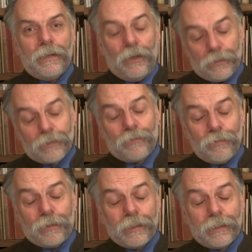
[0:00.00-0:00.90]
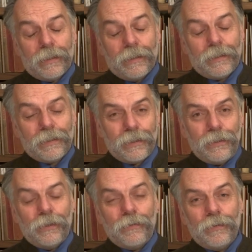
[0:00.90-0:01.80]
od których
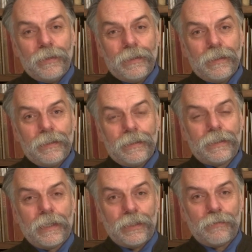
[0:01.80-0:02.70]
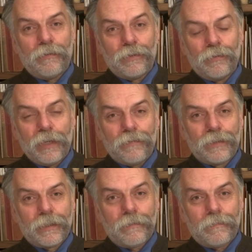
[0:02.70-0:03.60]
zginął Stanisław
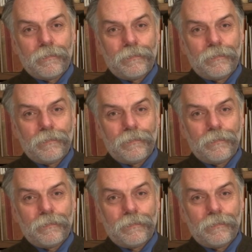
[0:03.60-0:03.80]
Żółkiewski.